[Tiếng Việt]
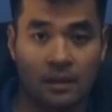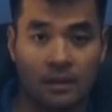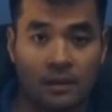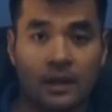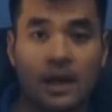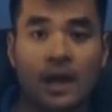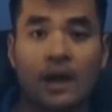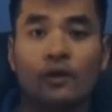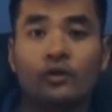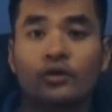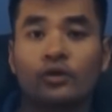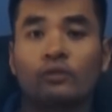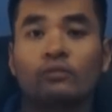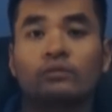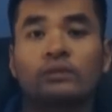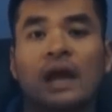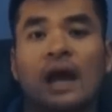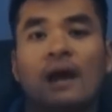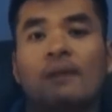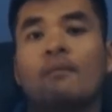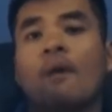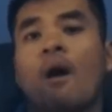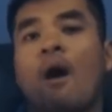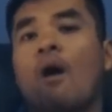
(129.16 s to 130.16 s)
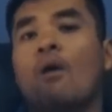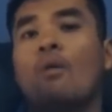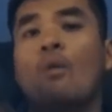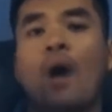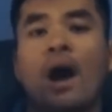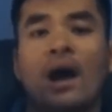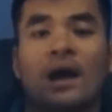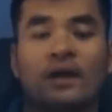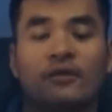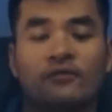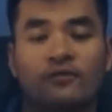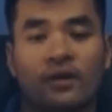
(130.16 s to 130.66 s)
nếu chúng ta bỏ
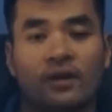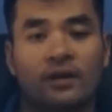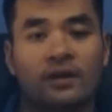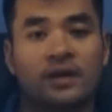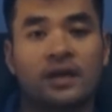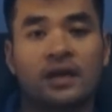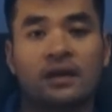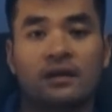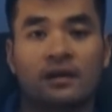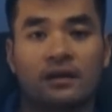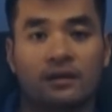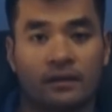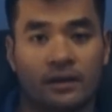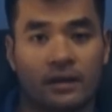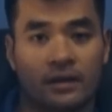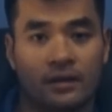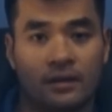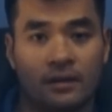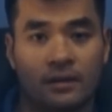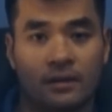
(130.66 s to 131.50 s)
qua cái phần giết người